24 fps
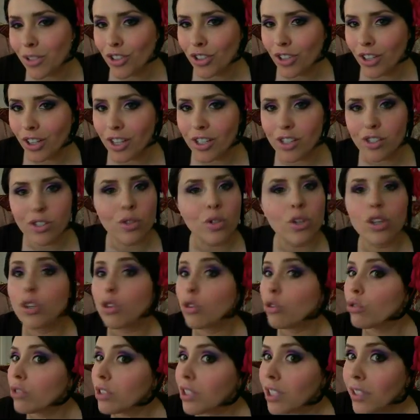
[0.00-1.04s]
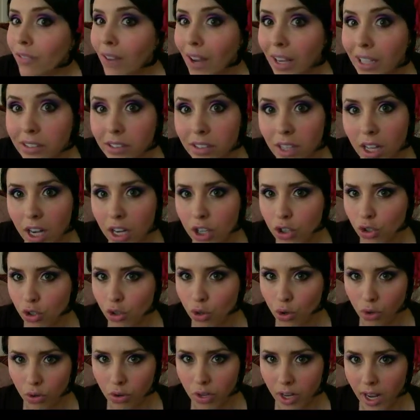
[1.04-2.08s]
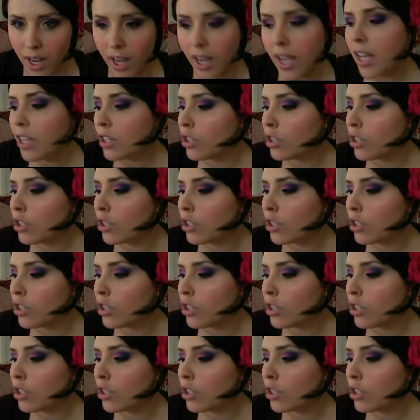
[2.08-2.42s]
generazione non ti fanno arancione,